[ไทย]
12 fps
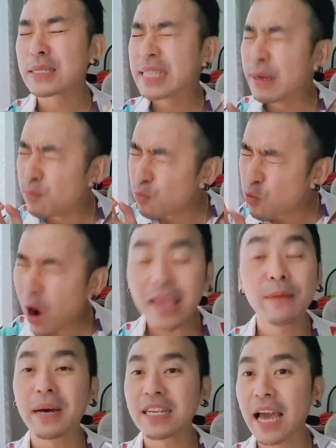ซึมไว
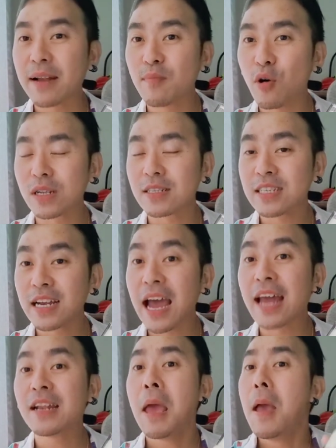เหมือนกันหมดฉะนั้น